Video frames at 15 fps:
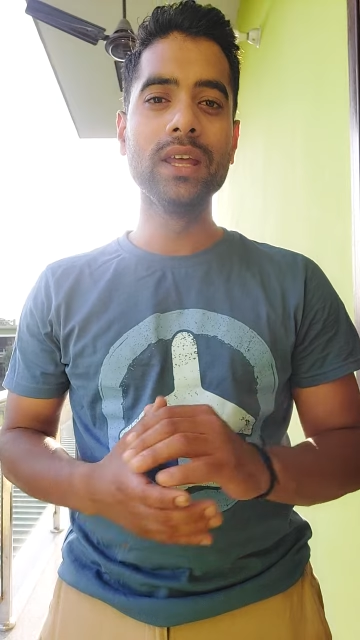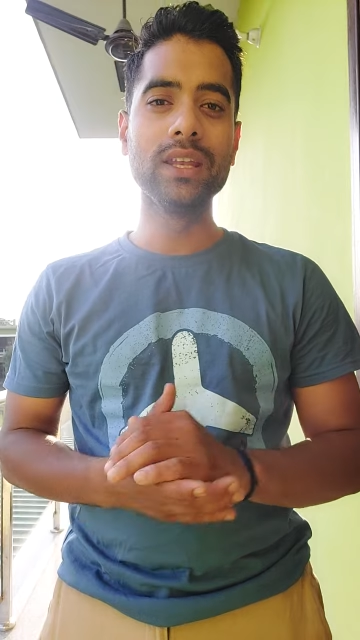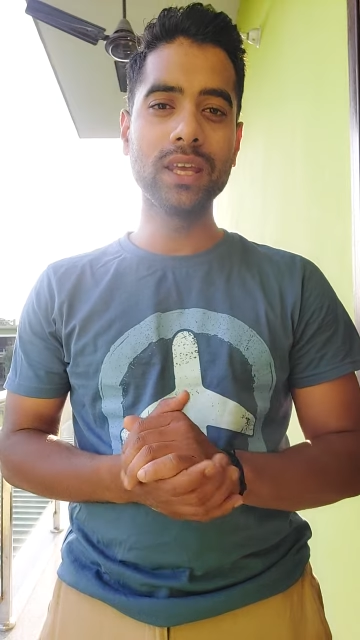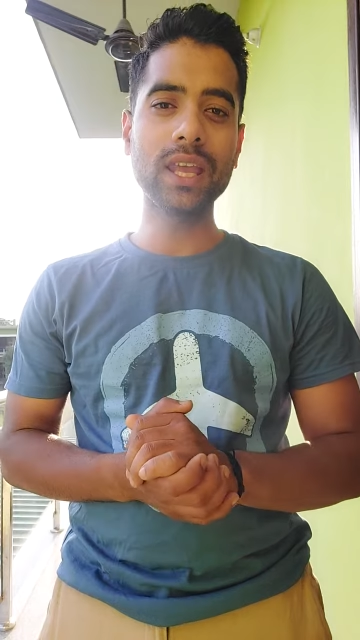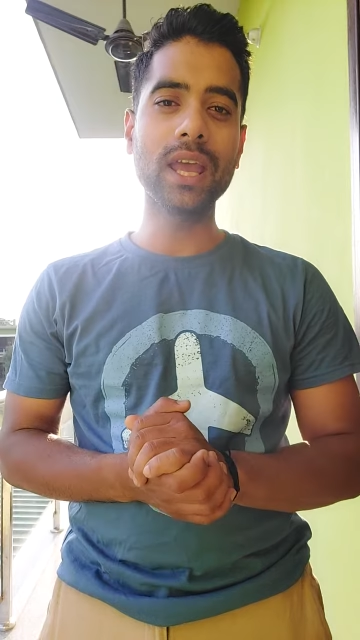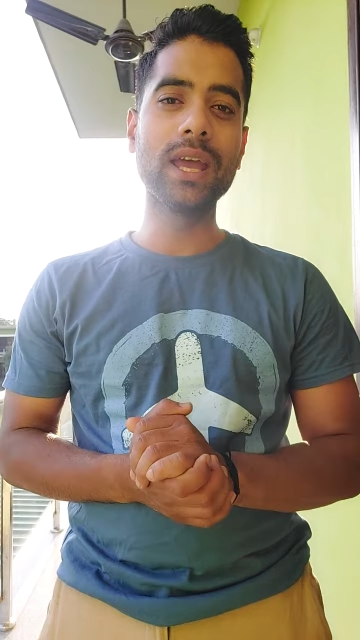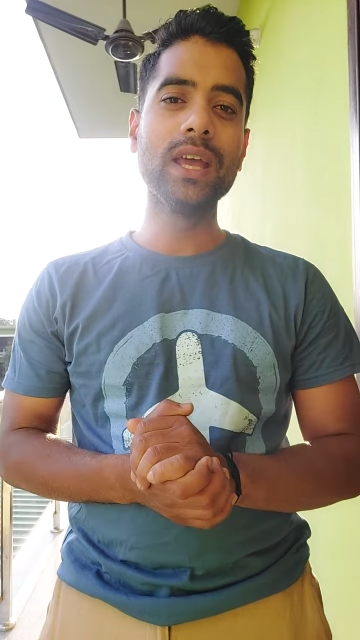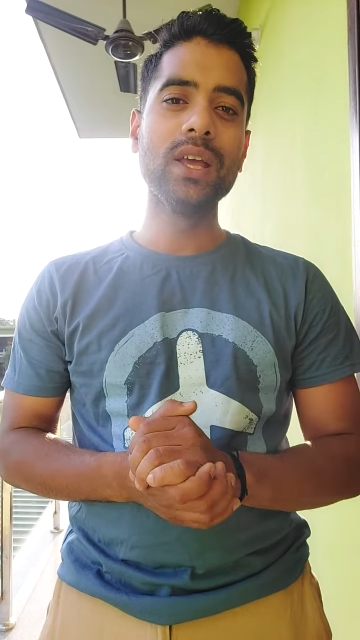
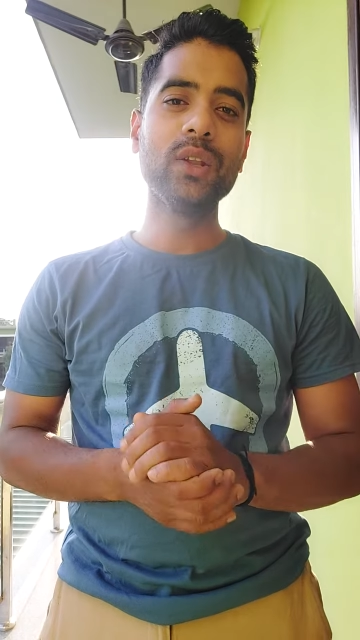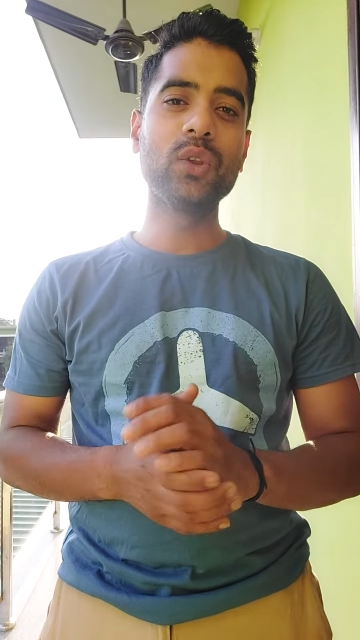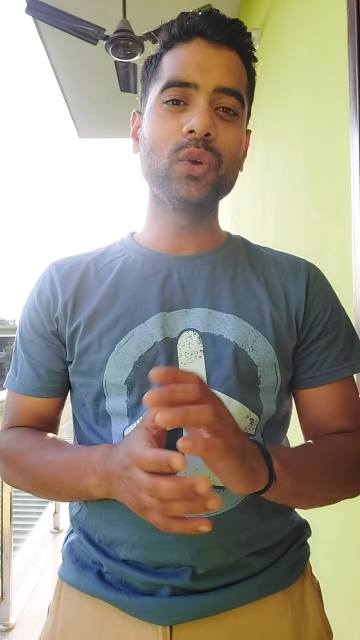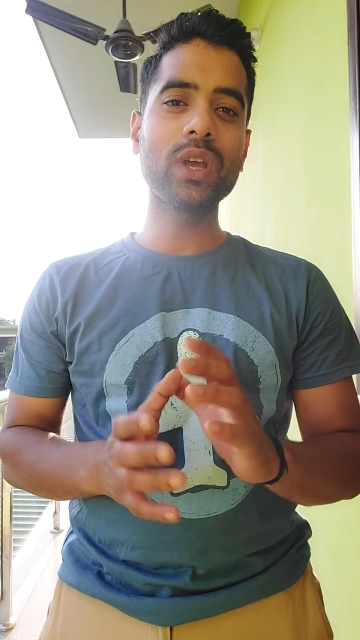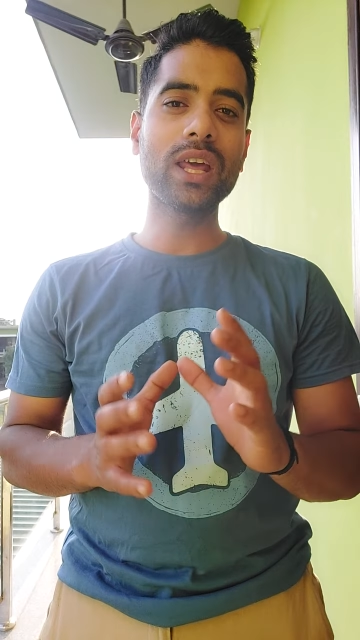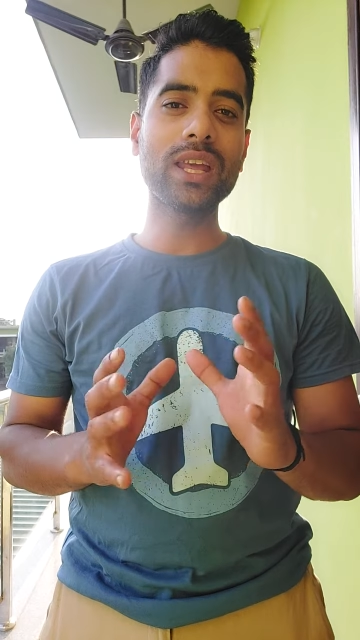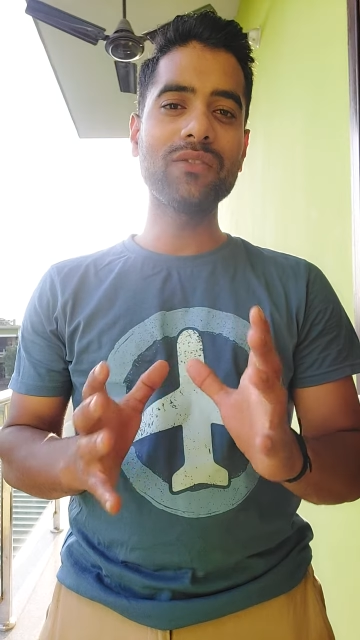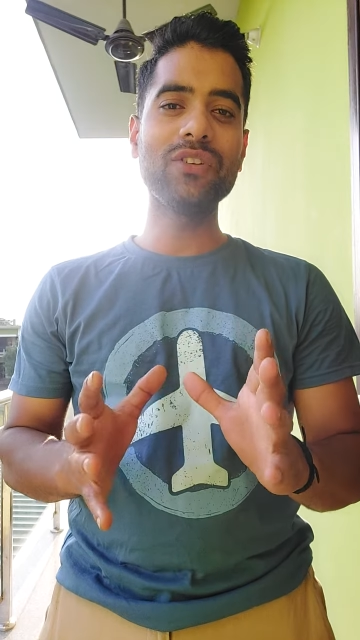ठीक है तो
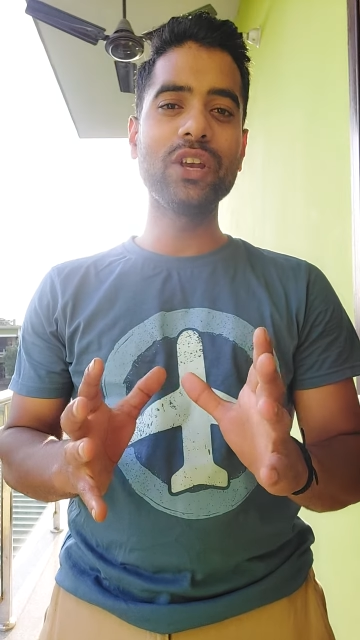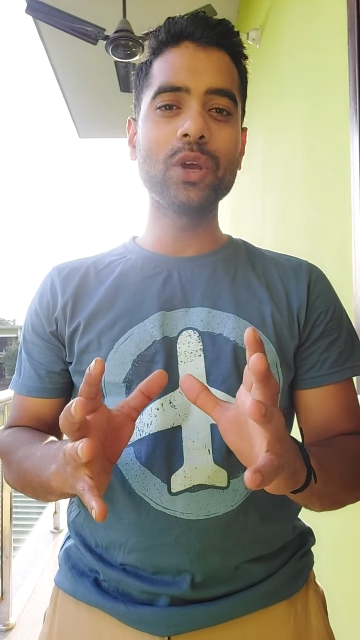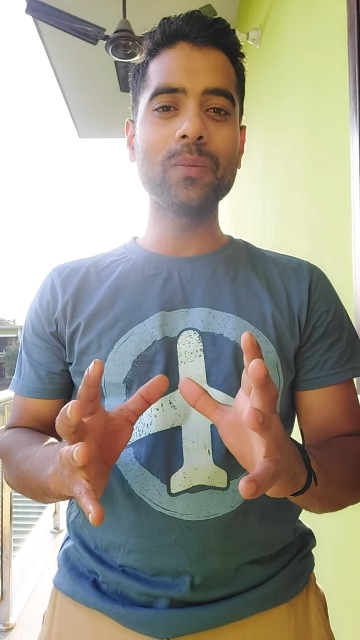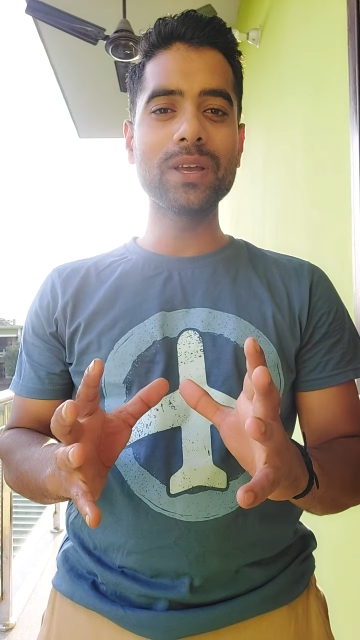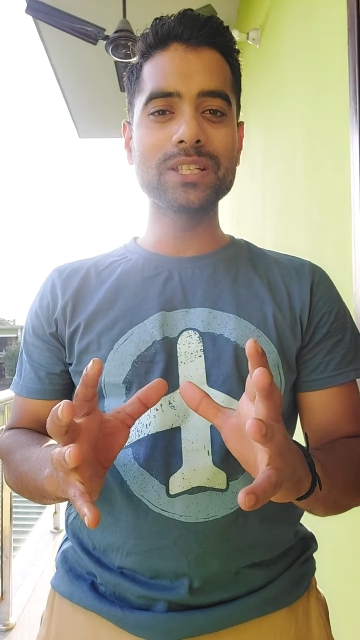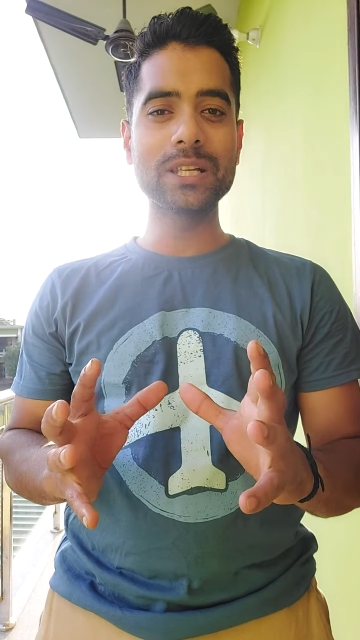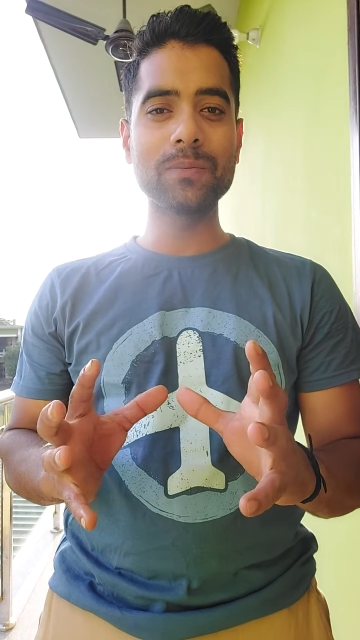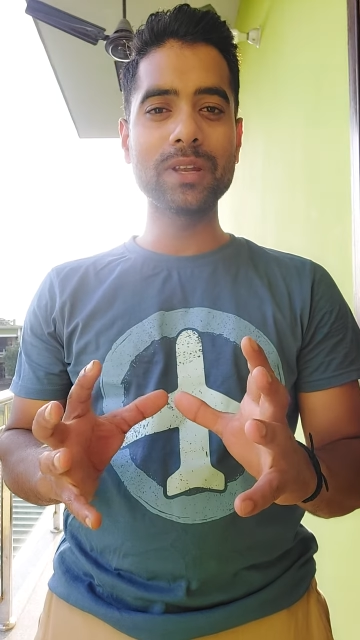यार ये वीडियो
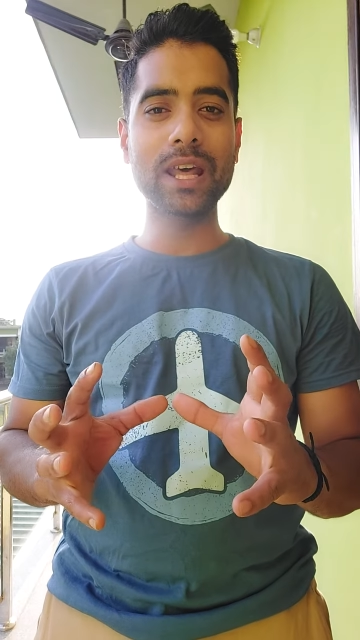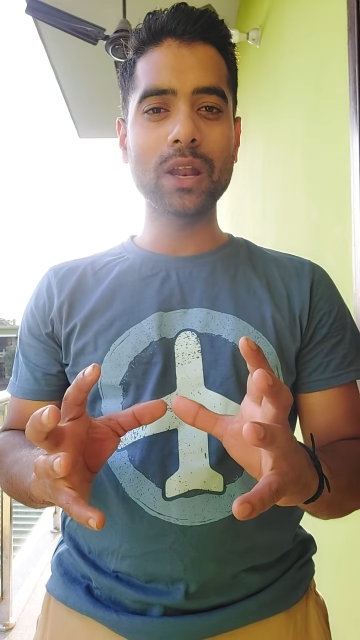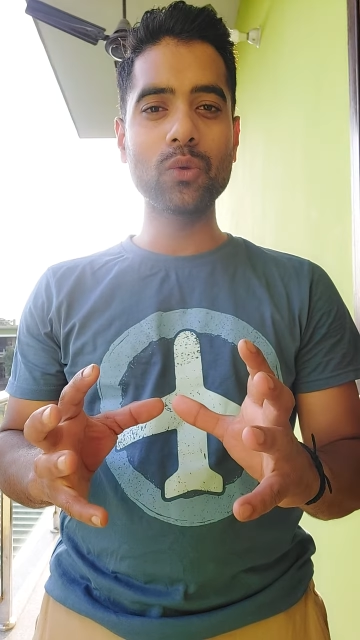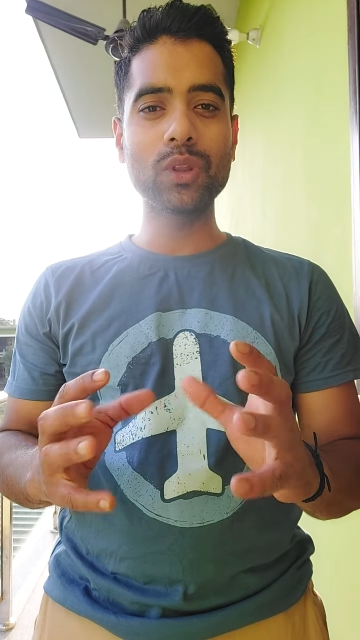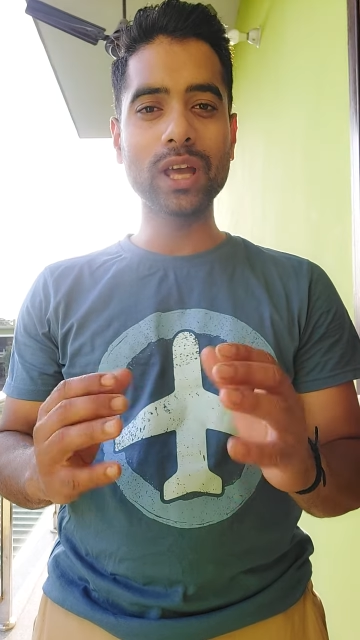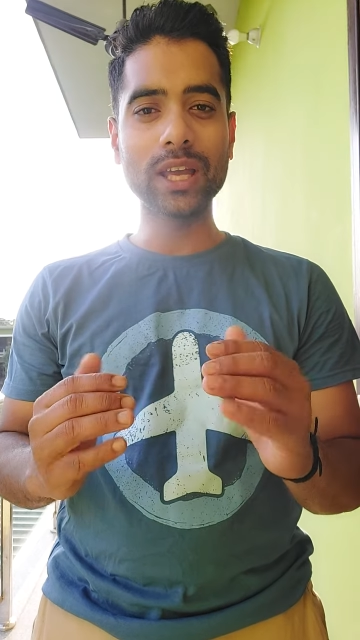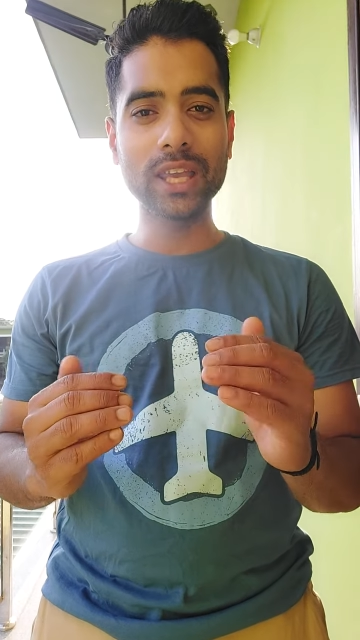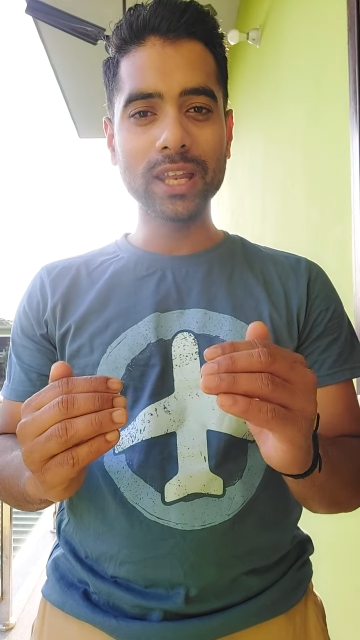मैं इसलिए बना रहा
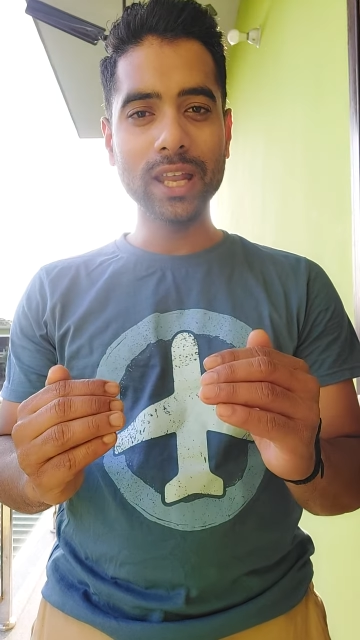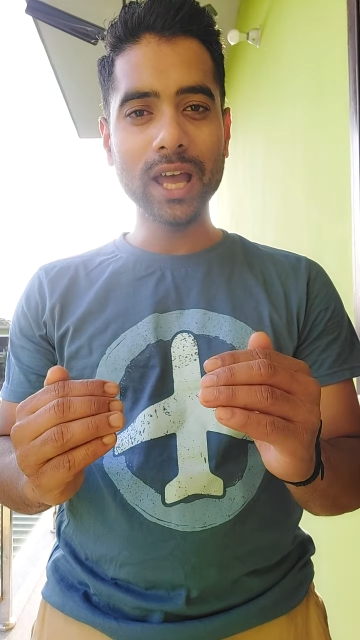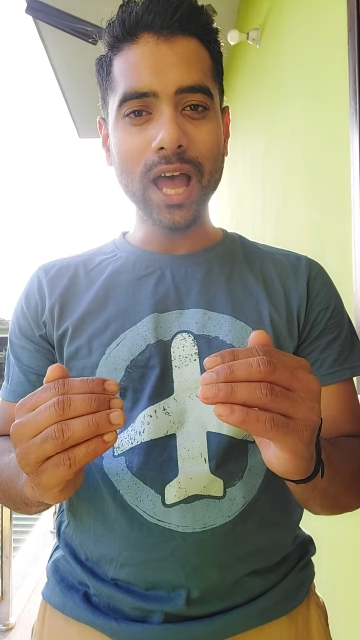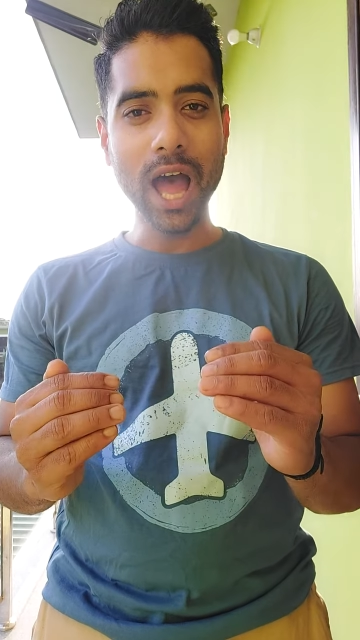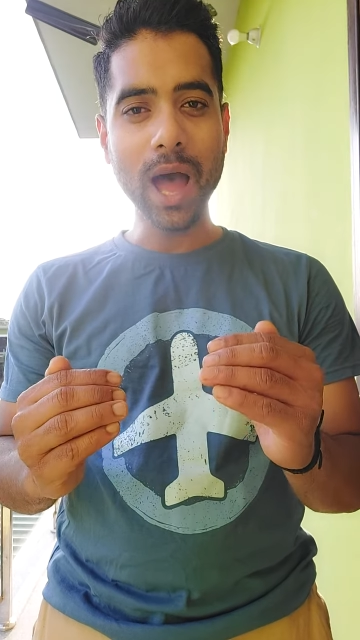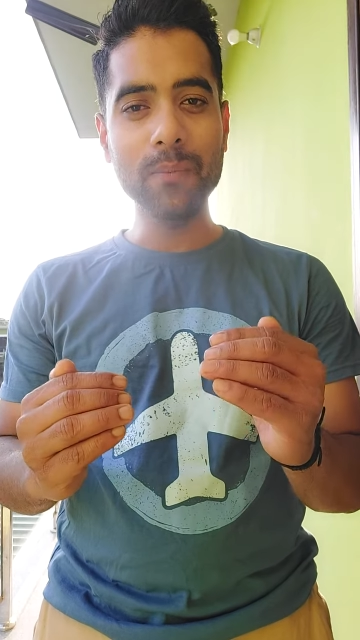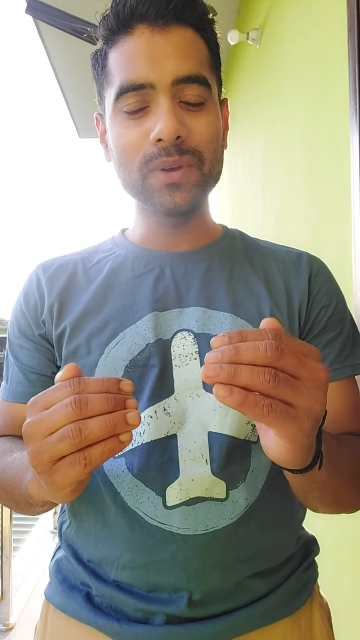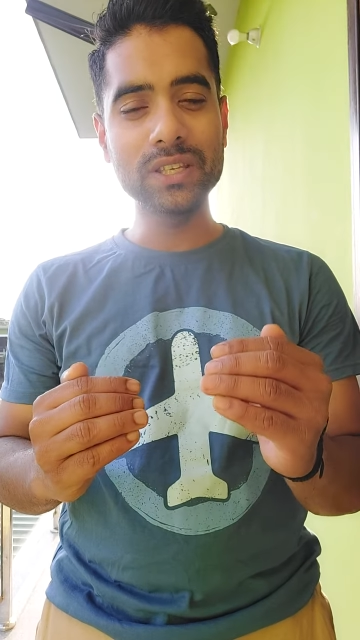हूँ ताकि ना
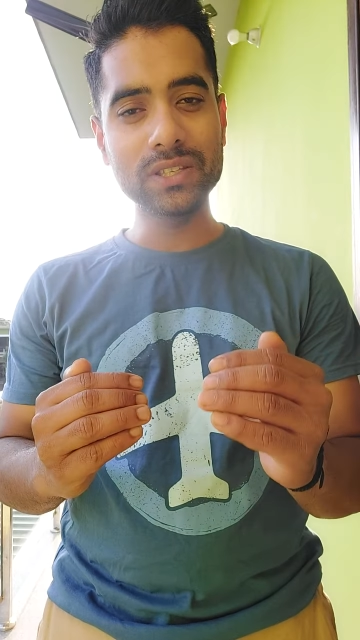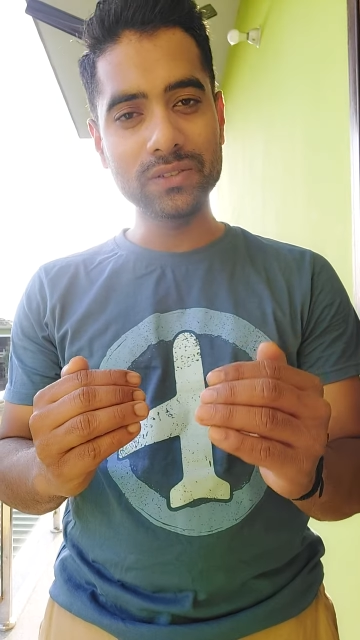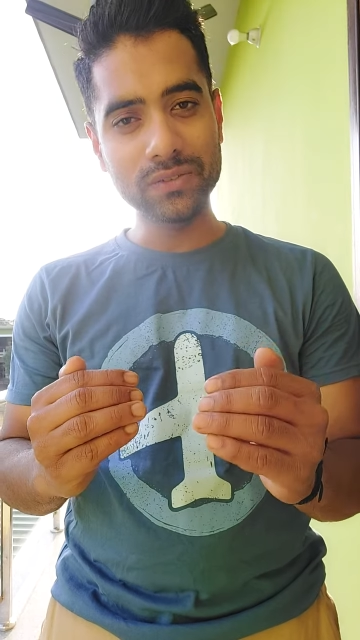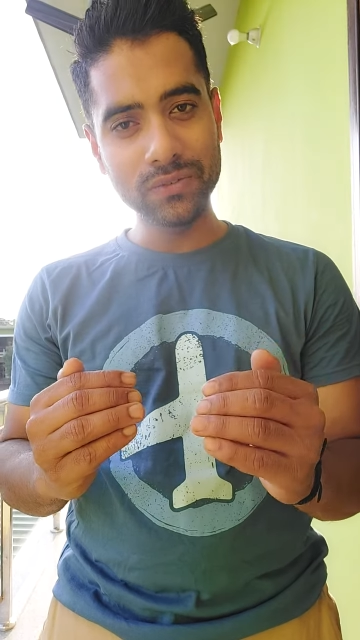आप इस